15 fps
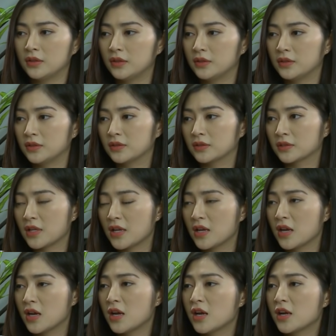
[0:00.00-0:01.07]
Lo giùm mẹ đi
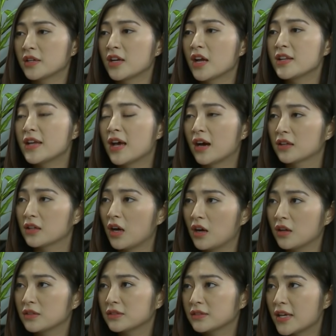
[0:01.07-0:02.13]
con Nó nhờ
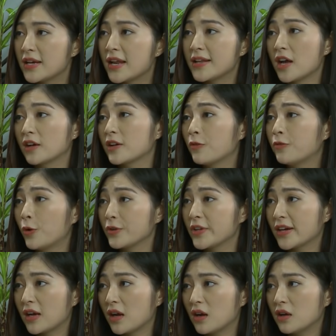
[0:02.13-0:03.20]
con đến đây dọn đồ phụ cho